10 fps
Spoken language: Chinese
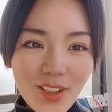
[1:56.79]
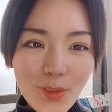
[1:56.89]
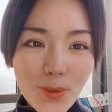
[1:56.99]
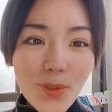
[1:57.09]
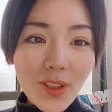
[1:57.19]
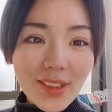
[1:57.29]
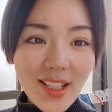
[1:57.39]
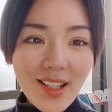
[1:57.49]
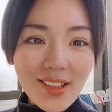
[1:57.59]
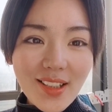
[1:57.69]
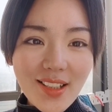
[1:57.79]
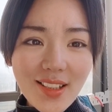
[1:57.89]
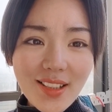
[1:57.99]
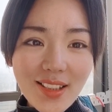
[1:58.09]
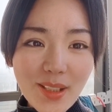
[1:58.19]
勇闯天涯的日
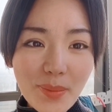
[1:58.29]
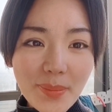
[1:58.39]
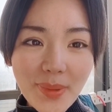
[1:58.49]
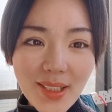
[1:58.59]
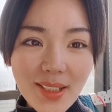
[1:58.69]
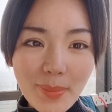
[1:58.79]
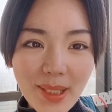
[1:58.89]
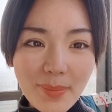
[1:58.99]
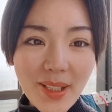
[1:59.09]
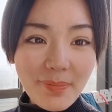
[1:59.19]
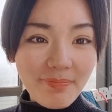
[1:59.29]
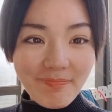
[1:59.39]
子，咱们彼此陪伴。